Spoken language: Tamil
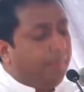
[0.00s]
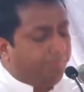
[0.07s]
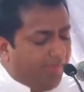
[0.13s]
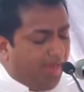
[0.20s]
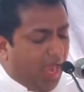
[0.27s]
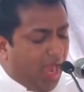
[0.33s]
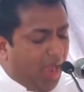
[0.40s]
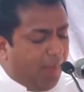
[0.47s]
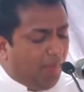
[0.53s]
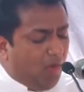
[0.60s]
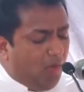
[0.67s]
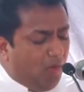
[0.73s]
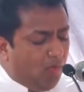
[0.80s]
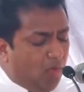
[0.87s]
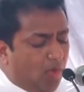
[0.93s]
வேண்டாமென
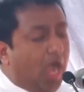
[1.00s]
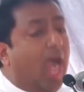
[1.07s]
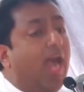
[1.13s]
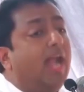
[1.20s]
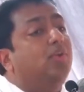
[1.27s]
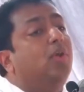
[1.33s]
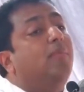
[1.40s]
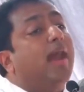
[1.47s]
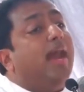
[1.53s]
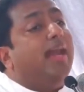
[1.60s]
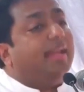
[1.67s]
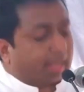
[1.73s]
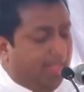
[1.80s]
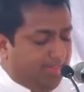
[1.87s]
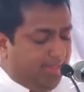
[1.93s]
பரிசுகள் ஆணையாளருக்கு
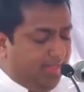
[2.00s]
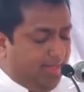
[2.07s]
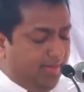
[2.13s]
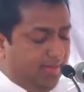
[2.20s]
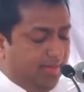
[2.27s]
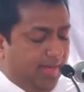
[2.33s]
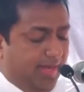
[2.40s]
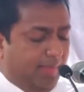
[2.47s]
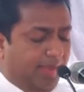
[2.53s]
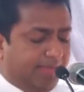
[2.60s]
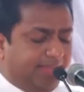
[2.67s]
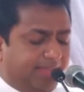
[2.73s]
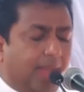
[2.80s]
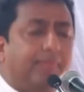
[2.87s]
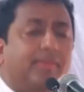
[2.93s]
ஆலோசனை
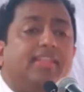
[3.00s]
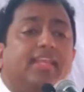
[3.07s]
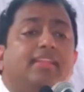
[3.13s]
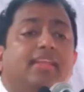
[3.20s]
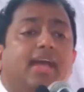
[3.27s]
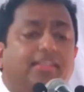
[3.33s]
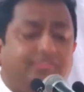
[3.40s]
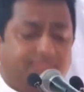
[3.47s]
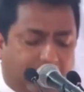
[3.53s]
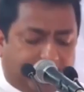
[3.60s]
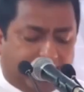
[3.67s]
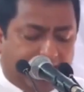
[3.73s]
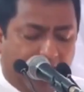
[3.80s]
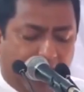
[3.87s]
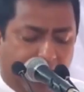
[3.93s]
வழங்கப்பட்டுள்ளது மேலும்
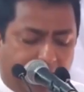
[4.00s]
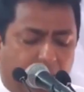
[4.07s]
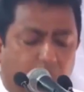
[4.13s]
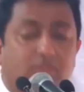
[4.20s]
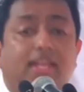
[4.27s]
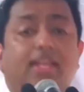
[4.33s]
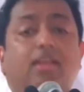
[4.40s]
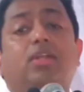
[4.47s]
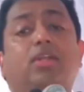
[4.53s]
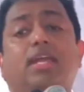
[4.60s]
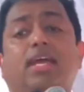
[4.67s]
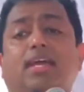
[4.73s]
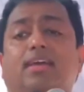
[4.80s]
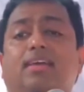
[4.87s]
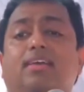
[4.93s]
யாருக்கும் சோரம்
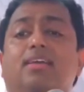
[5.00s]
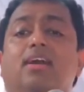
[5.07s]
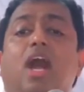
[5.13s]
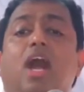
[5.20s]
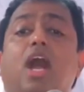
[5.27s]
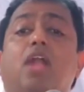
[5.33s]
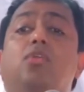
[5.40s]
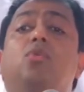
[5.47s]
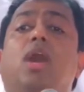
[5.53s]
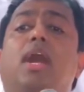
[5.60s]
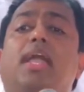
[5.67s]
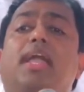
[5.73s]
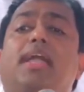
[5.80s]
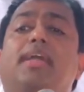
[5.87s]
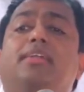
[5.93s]
போகாத வகையில் இந்த
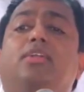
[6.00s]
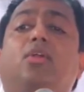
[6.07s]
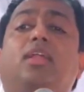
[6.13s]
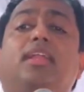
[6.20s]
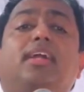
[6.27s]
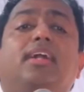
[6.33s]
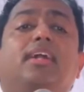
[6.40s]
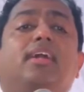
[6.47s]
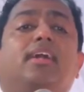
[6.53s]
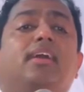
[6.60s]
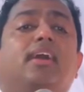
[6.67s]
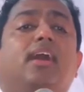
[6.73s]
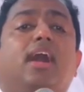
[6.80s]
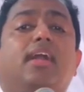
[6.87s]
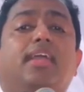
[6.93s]
விடயங்கள் முன்னெடுக்கப்பட வேண்டும்
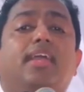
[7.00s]
என